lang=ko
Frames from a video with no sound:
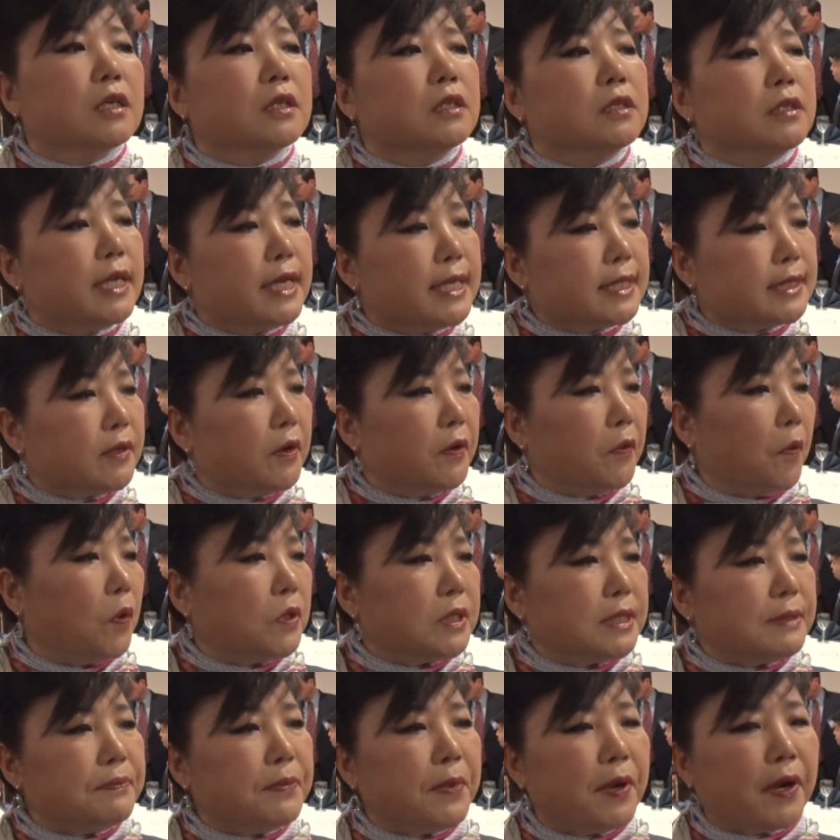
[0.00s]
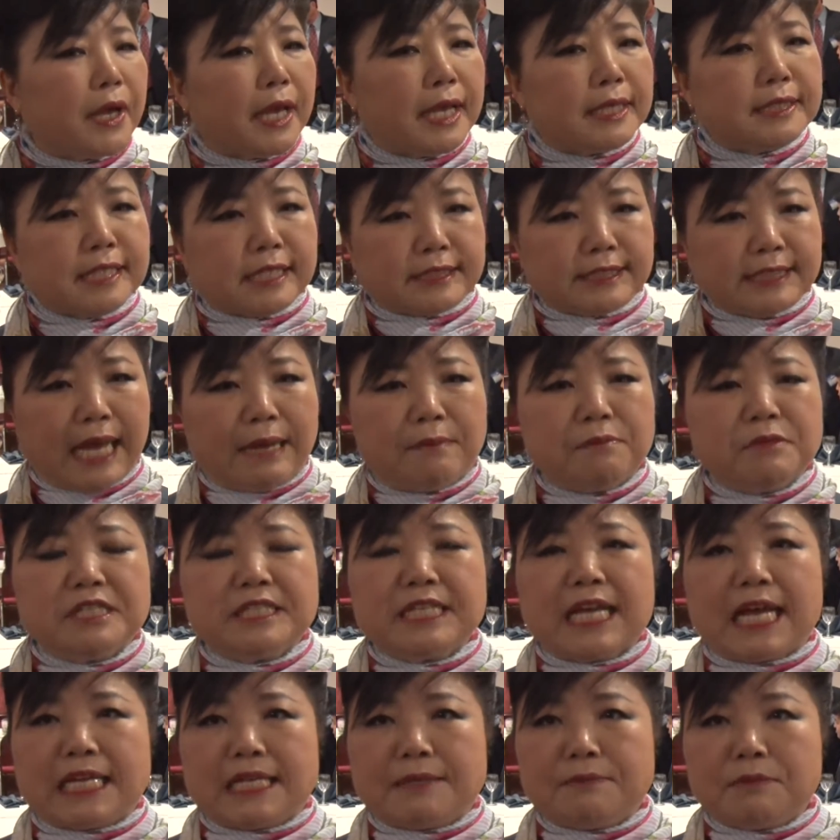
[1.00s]
그래서 50명의
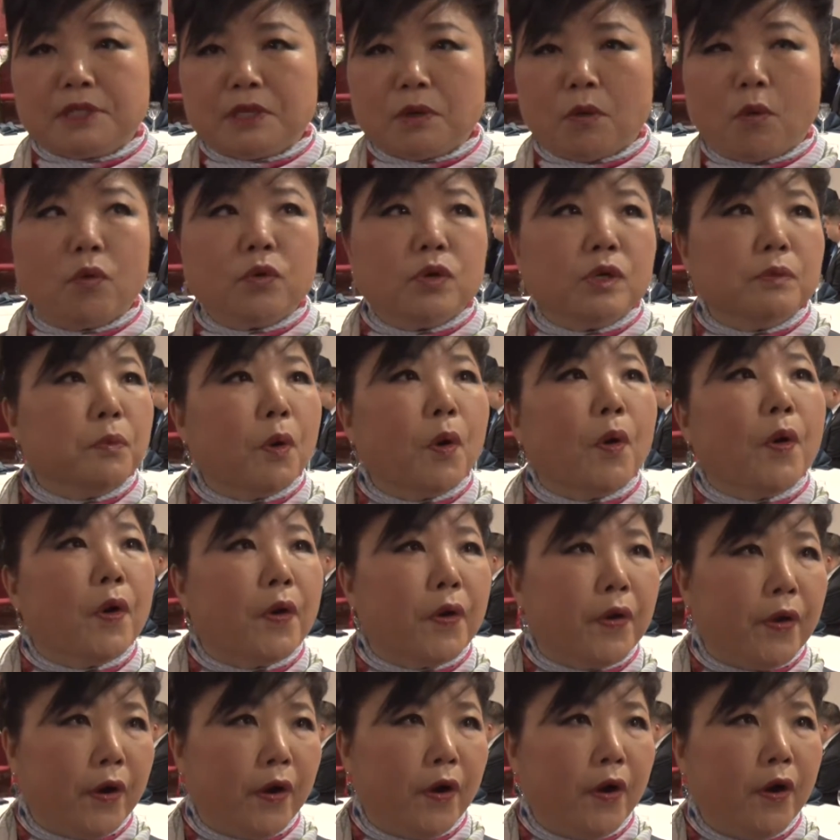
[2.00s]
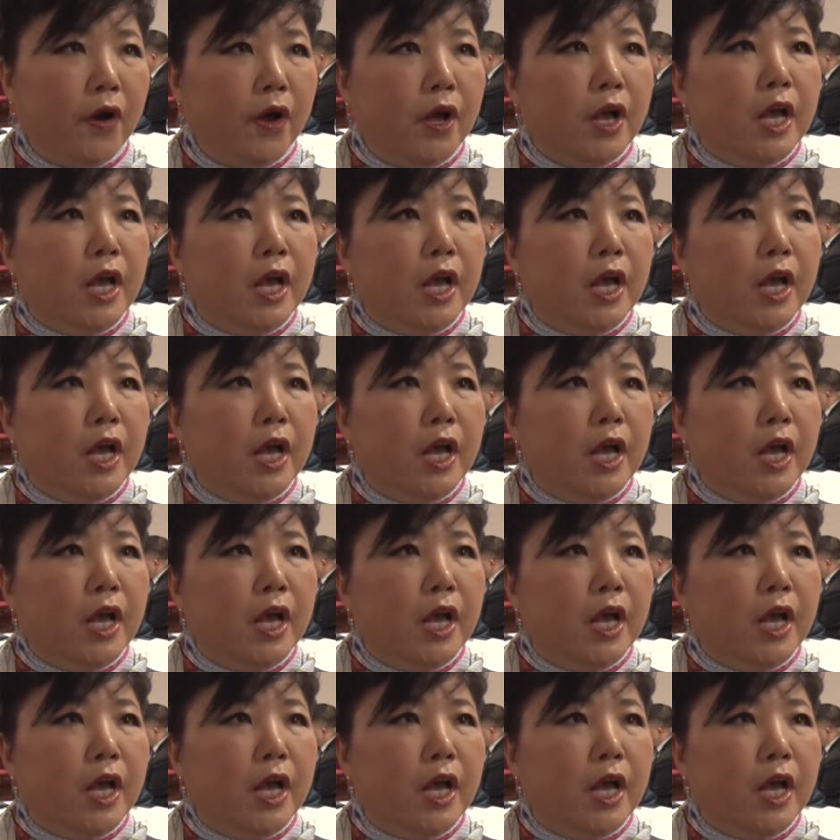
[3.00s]
자문사님들이 오늘 모여요.